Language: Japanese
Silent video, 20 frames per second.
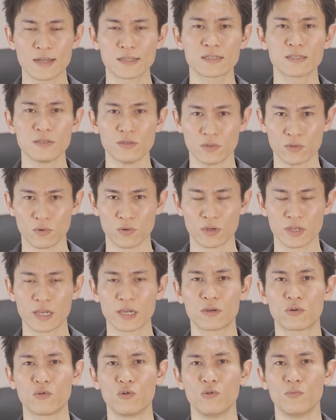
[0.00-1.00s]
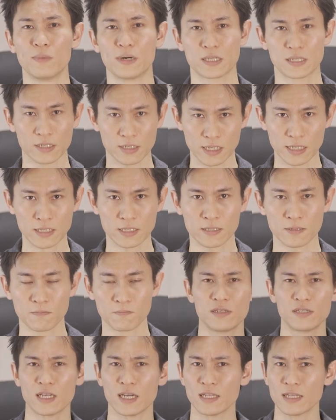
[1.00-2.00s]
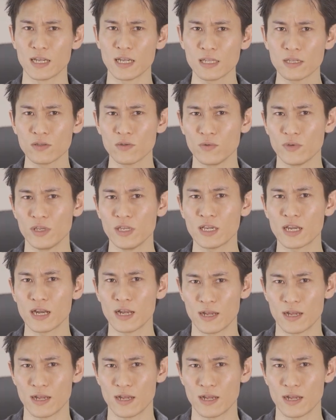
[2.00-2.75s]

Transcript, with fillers: 暑いと結構まずいです。じゃあ何度以